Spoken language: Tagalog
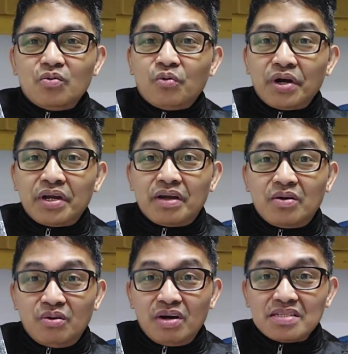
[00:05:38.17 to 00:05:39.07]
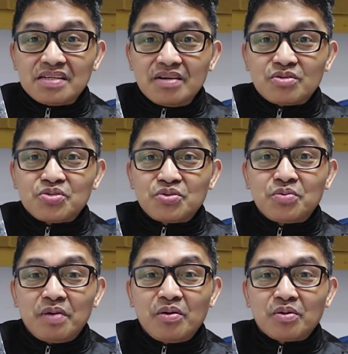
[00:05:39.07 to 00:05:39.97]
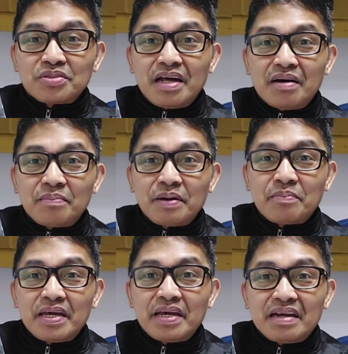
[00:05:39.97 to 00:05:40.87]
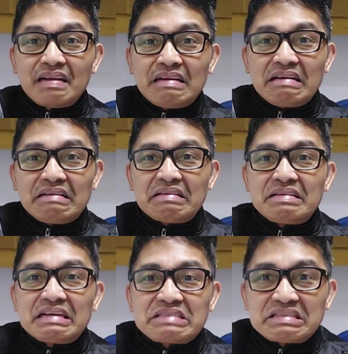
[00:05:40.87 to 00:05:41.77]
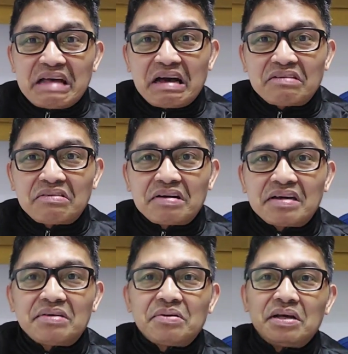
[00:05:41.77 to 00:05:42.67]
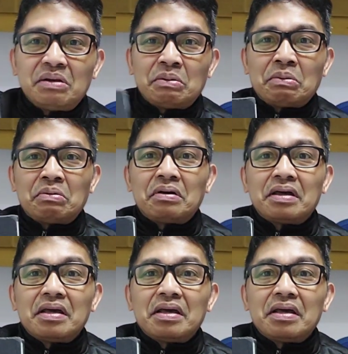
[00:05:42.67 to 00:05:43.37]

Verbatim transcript: work ko kasi gusto nyo mangutang. Pagbayaran na, nagtatago kayo. Hello.